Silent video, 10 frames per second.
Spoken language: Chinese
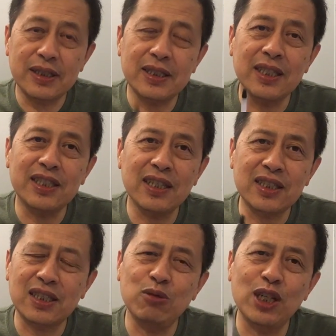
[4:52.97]
这些
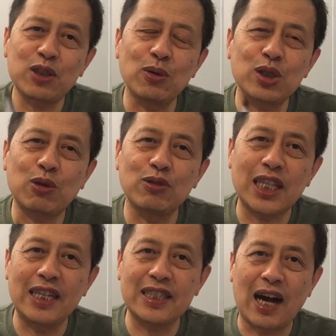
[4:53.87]
词汇都是共
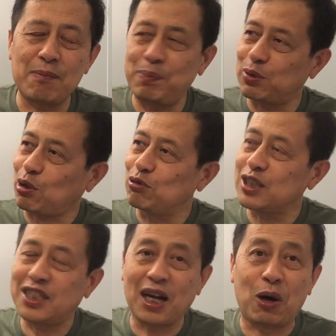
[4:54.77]
产党不
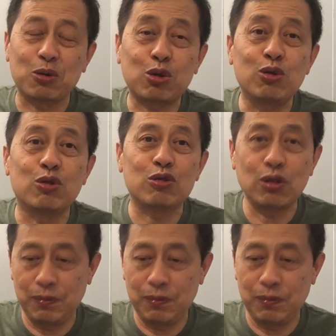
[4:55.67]
同角度